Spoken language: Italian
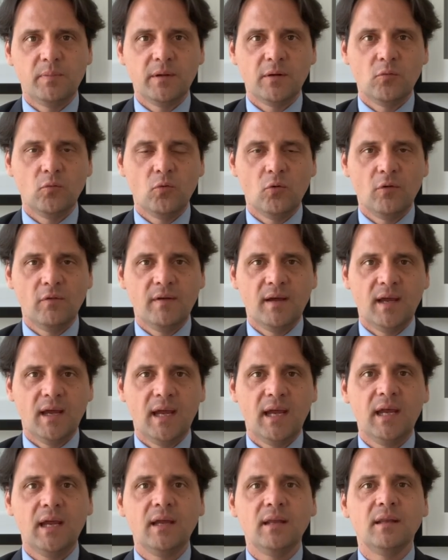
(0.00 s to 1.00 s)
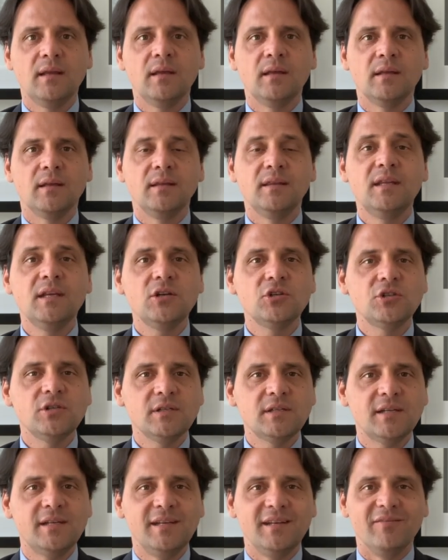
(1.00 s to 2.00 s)
per nuove e eh,
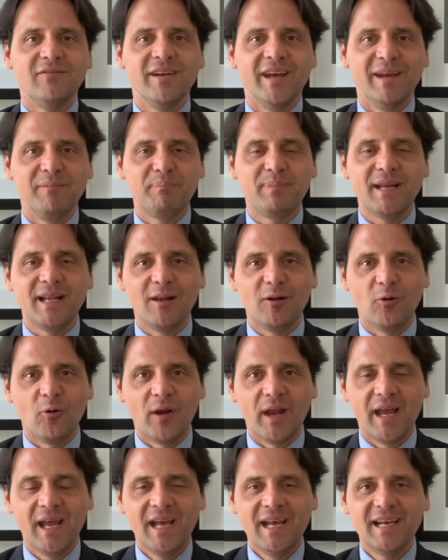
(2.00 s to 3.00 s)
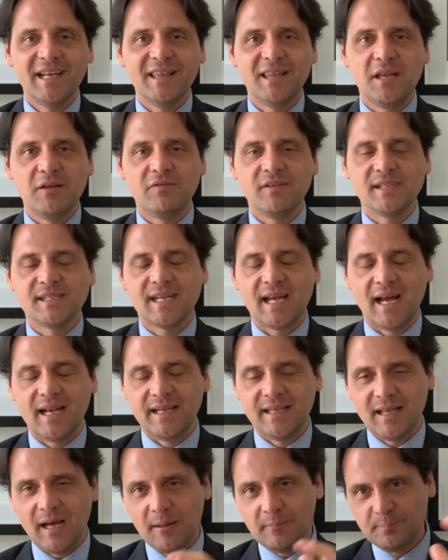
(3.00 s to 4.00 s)
decisive pillole di
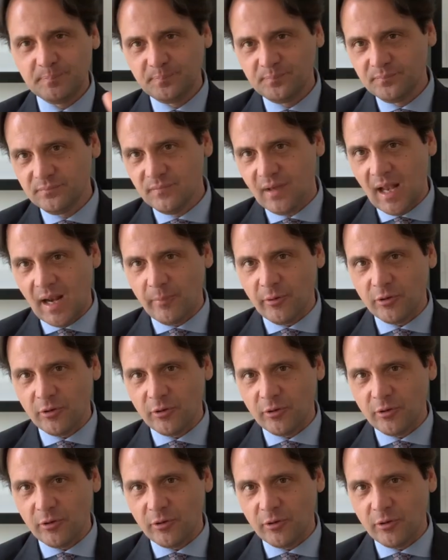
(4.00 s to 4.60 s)
fiscalità. Alla